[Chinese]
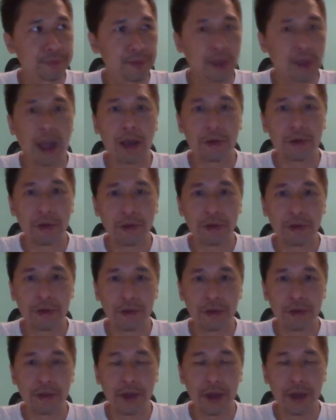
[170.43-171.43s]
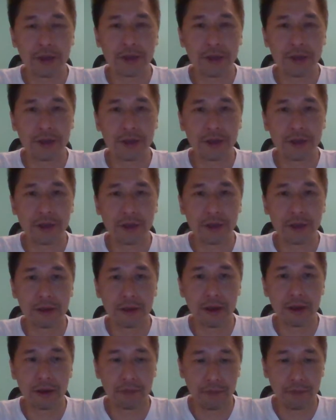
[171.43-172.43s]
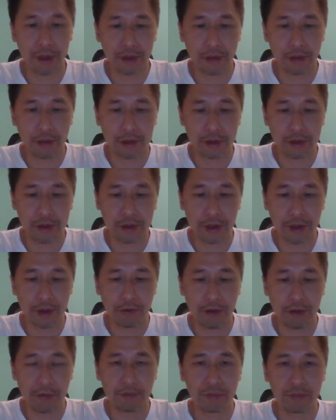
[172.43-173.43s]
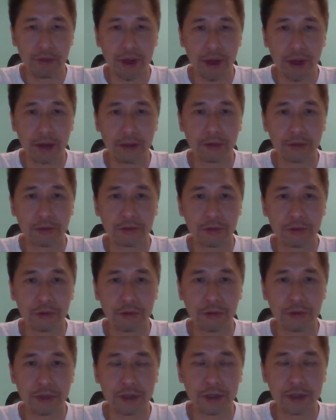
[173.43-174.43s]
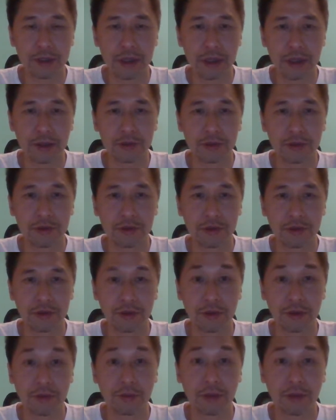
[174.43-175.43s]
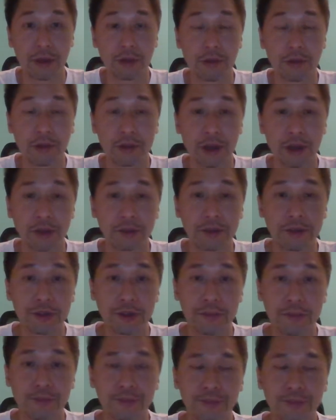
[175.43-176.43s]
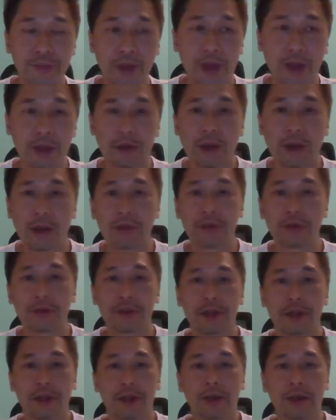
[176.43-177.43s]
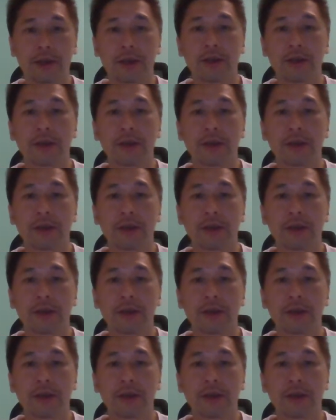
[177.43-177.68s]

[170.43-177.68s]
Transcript: 大于 SEC，呃，美国证监会不让中国企业去美国上市，啊，大于这个，